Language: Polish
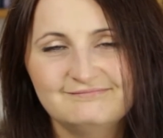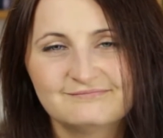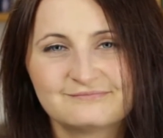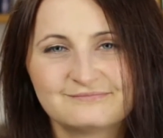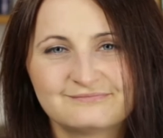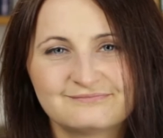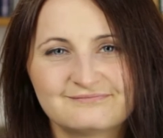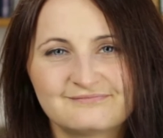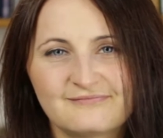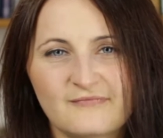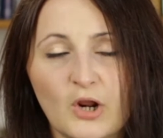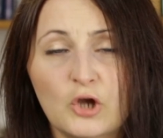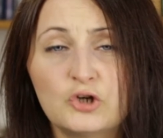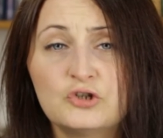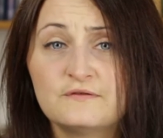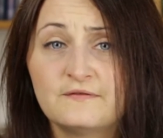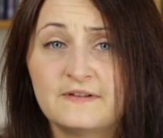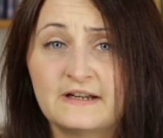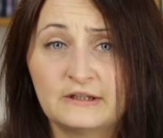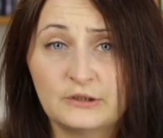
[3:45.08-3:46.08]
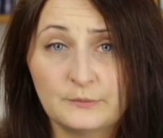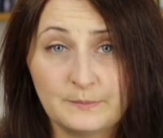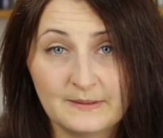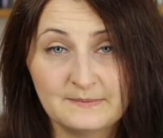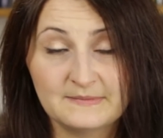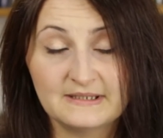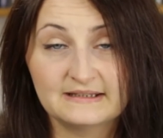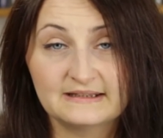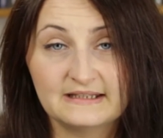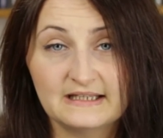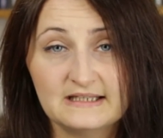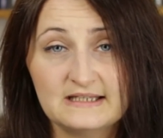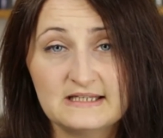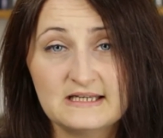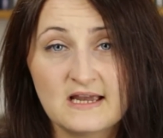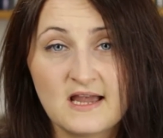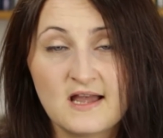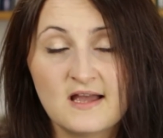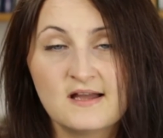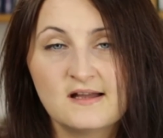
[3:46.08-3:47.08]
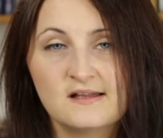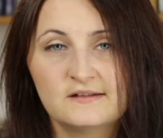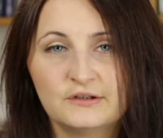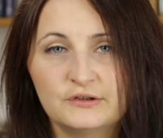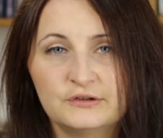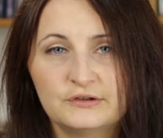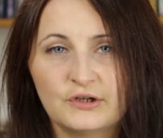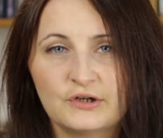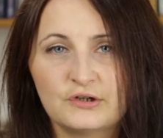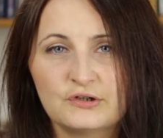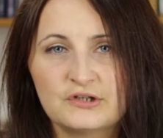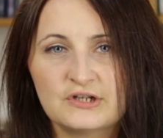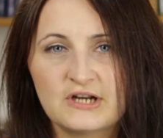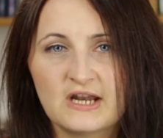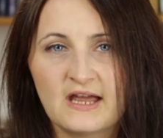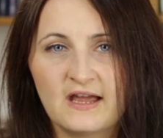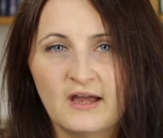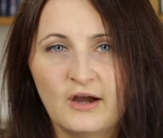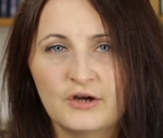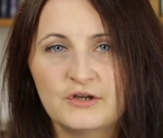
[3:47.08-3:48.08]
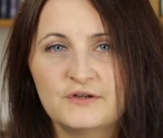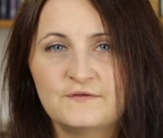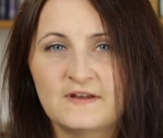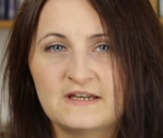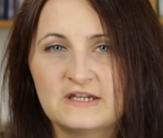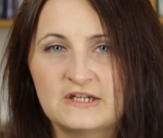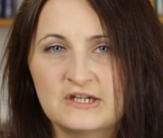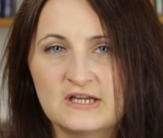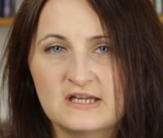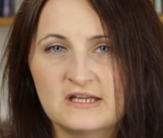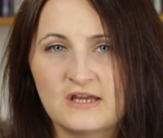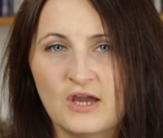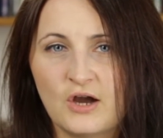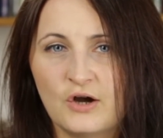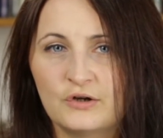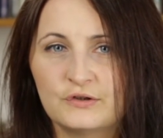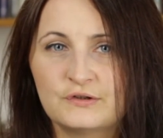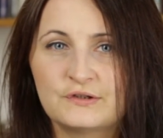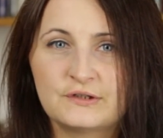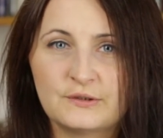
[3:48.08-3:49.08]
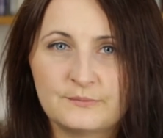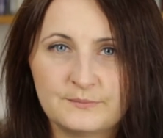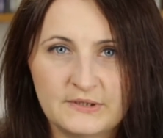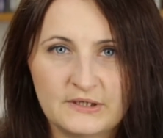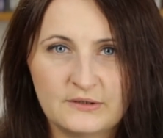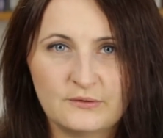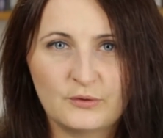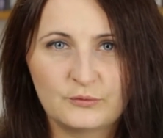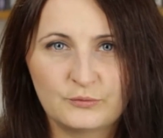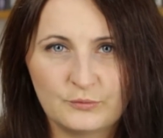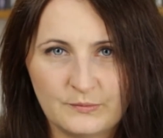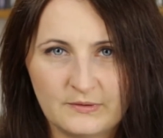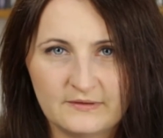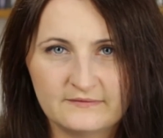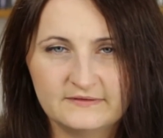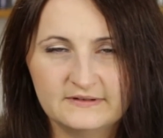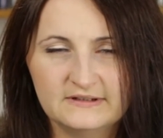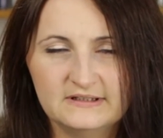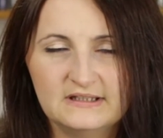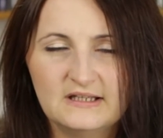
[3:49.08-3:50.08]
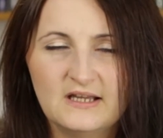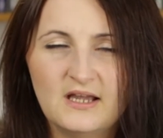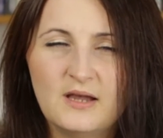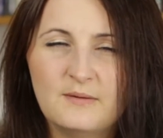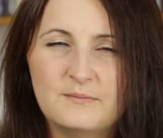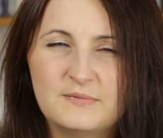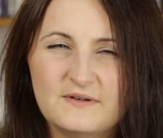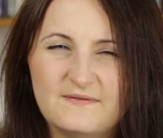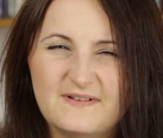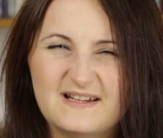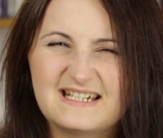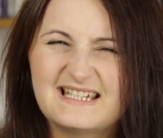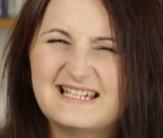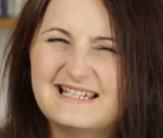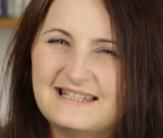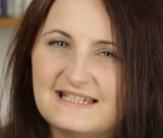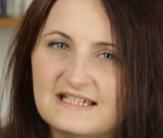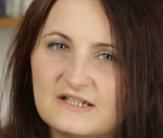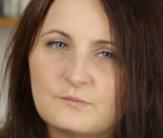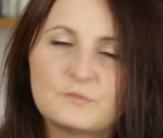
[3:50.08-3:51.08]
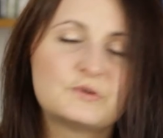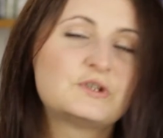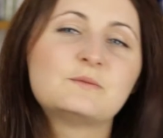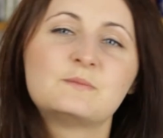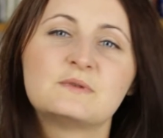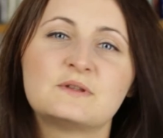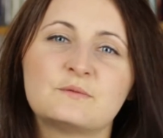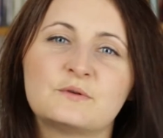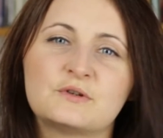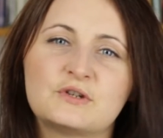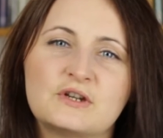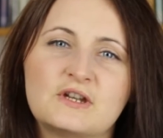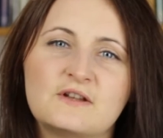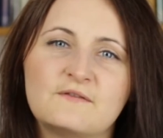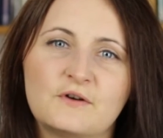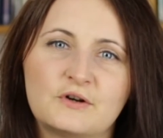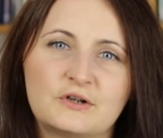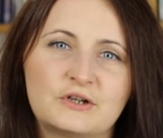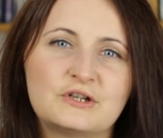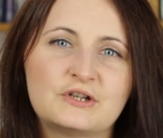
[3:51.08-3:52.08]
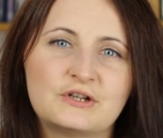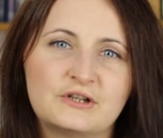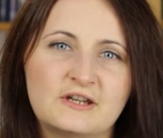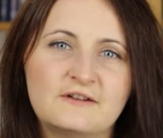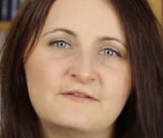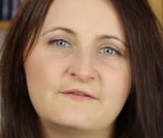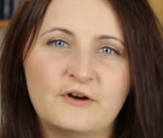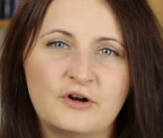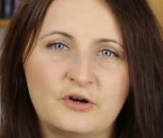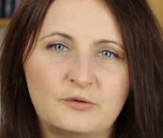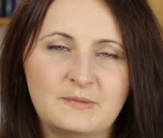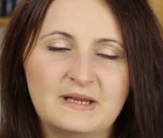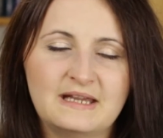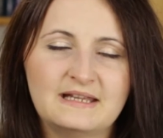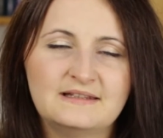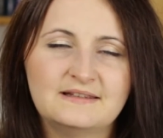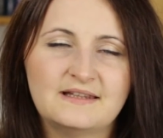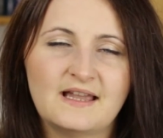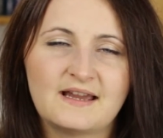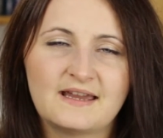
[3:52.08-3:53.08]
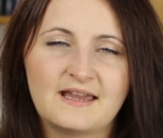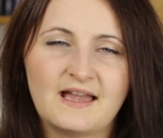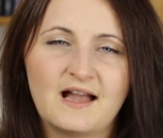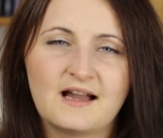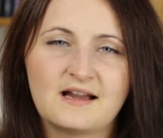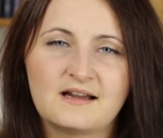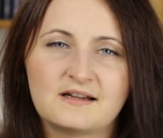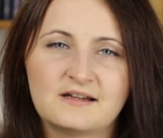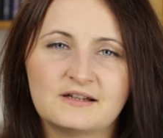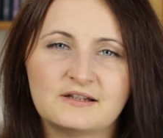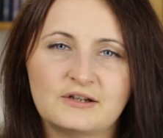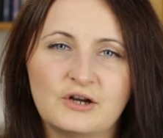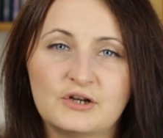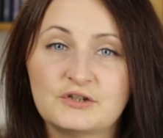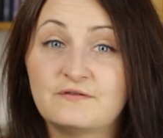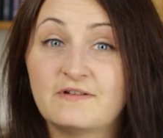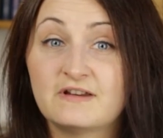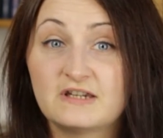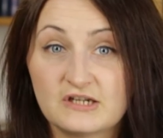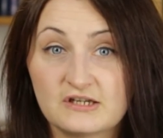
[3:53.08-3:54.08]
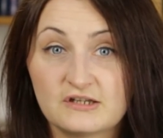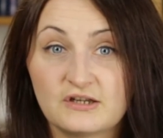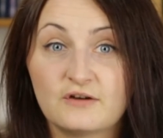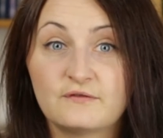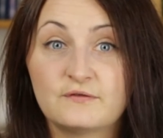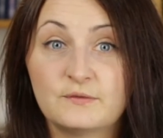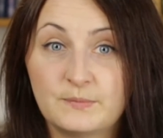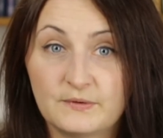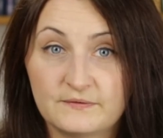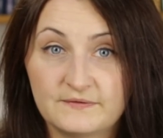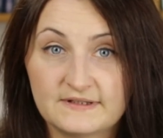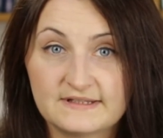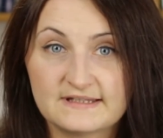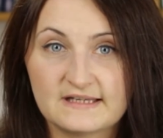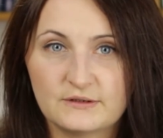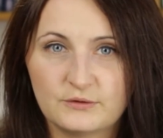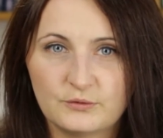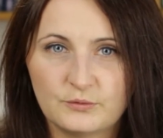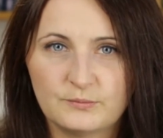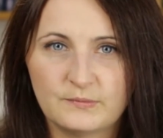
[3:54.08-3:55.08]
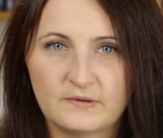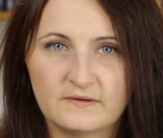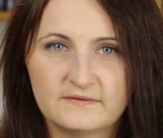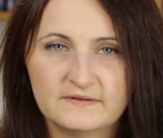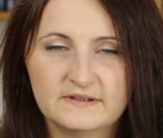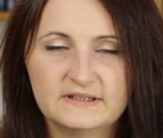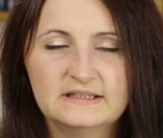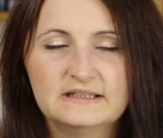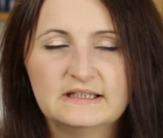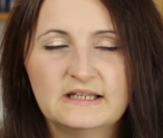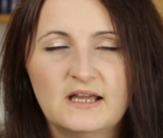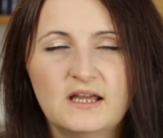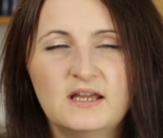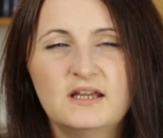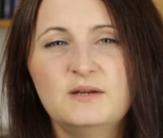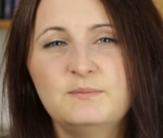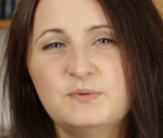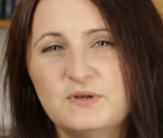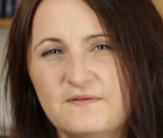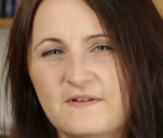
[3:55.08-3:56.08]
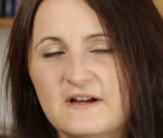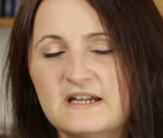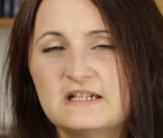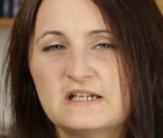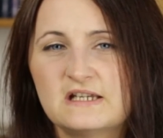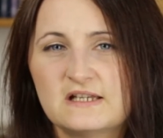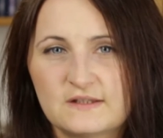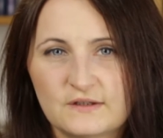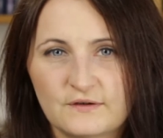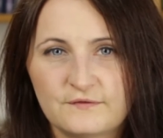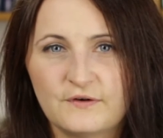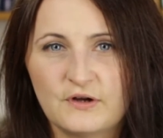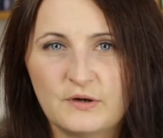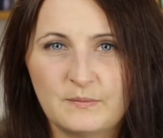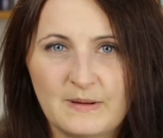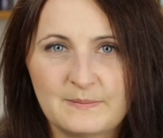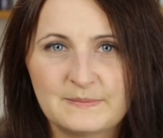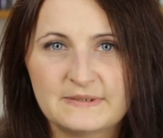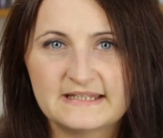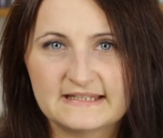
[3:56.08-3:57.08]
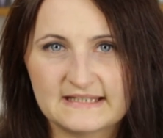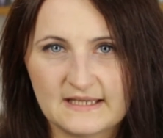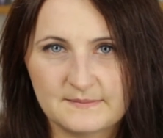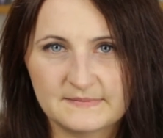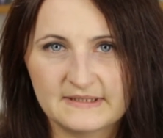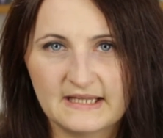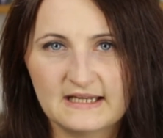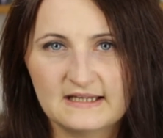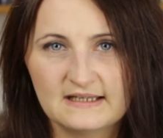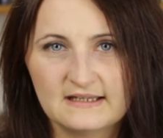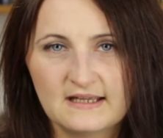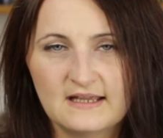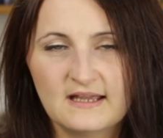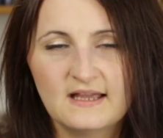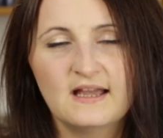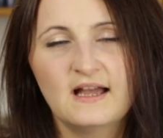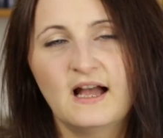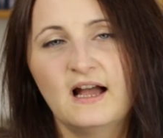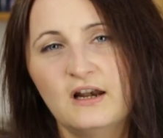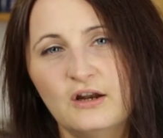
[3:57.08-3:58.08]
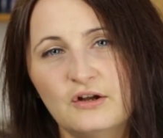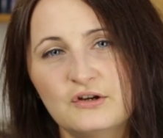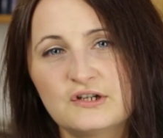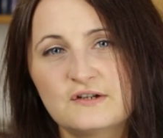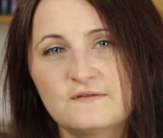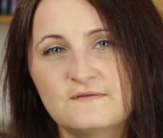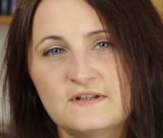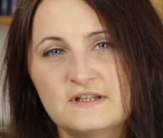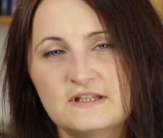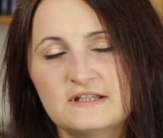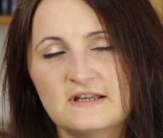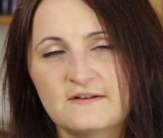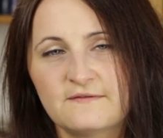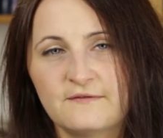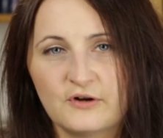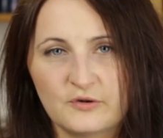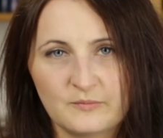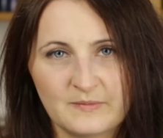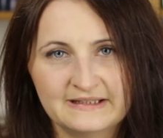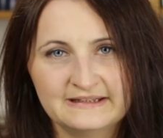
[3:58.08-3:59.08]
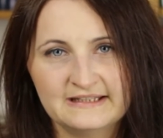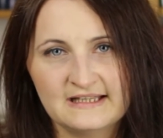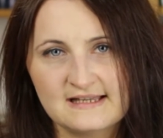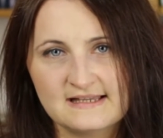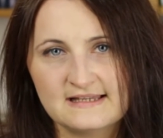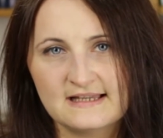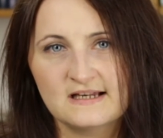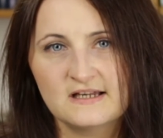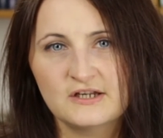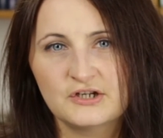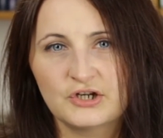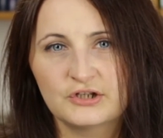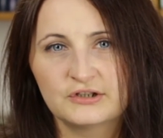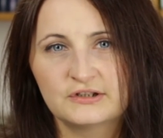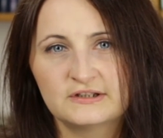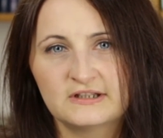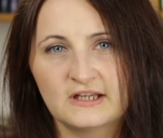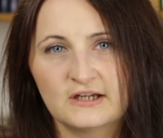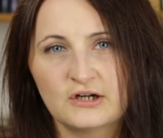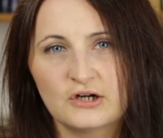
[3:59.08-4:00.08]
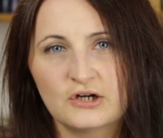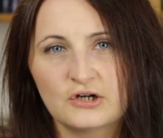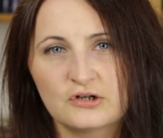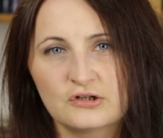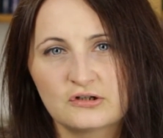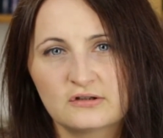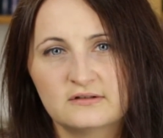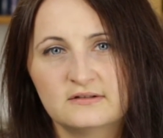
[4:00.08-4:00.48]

Mm, o czym warto pamiętać, to to, że oświadczenie o odstąpieniu od umowy przeważnie też musi być złożone w określonej formie, tak jak e, oświadczenie o wypowiedzeniu umowy, i przeważnie jest to forma pisemna, ale oczywiście forma ta zależy od tego,